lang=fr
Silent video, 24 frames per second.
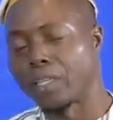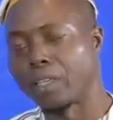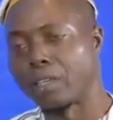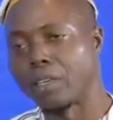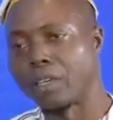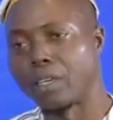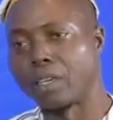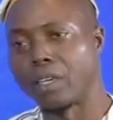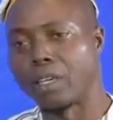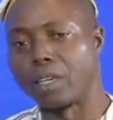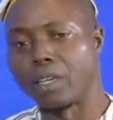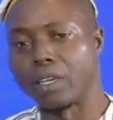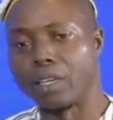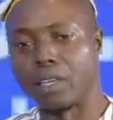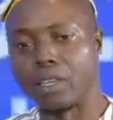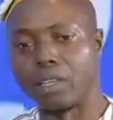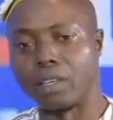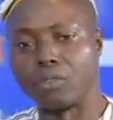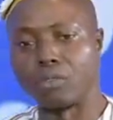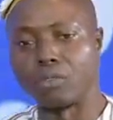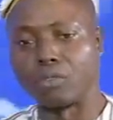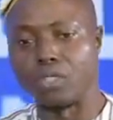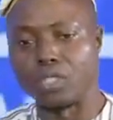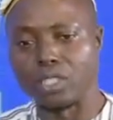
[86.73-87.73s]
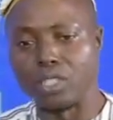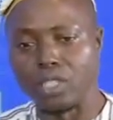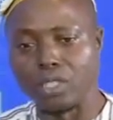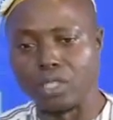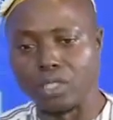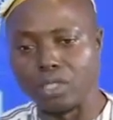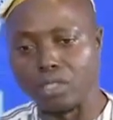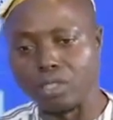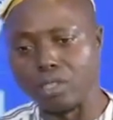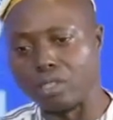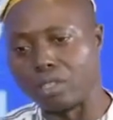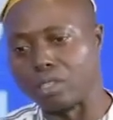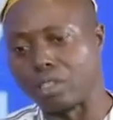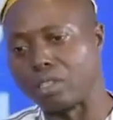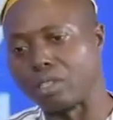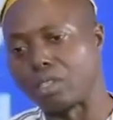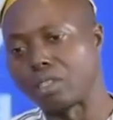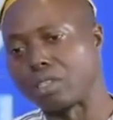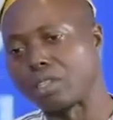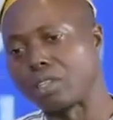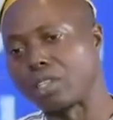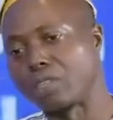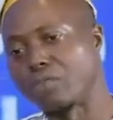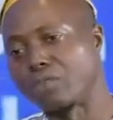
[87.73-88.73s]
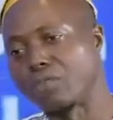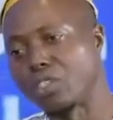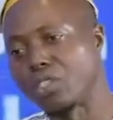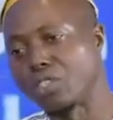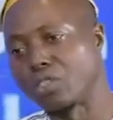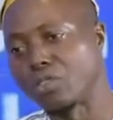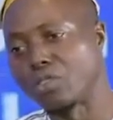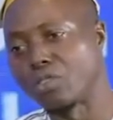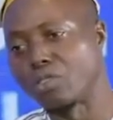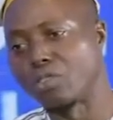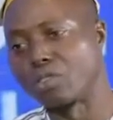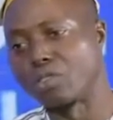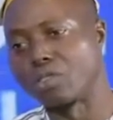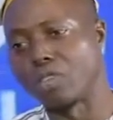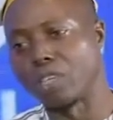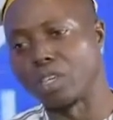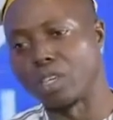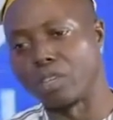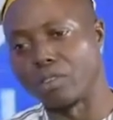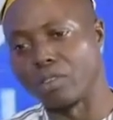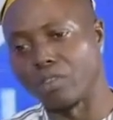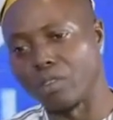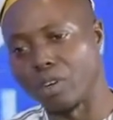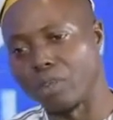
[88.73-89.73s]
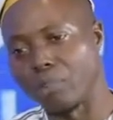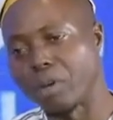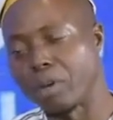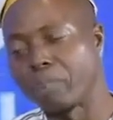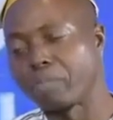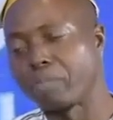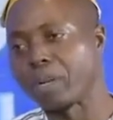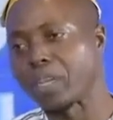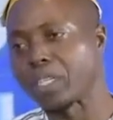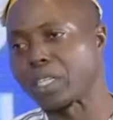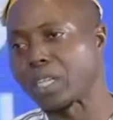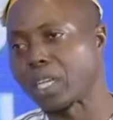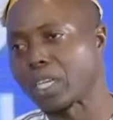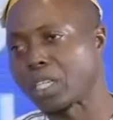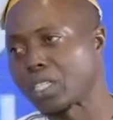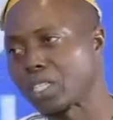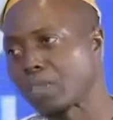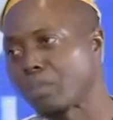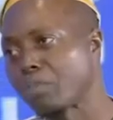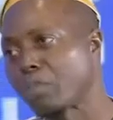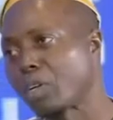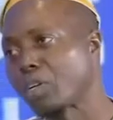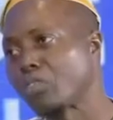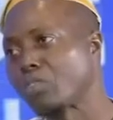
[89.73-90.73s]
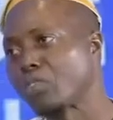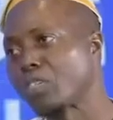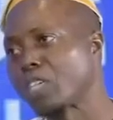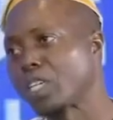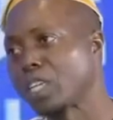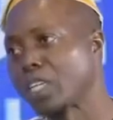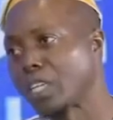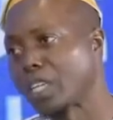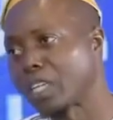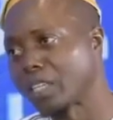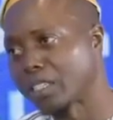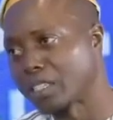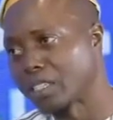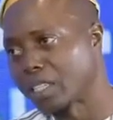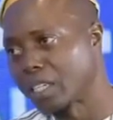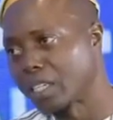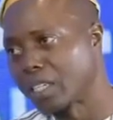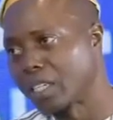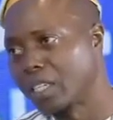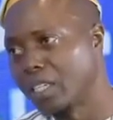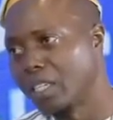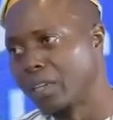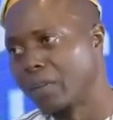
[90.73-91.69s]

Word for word: et aussi cette vision qui est vraiment partagée par le CNRD,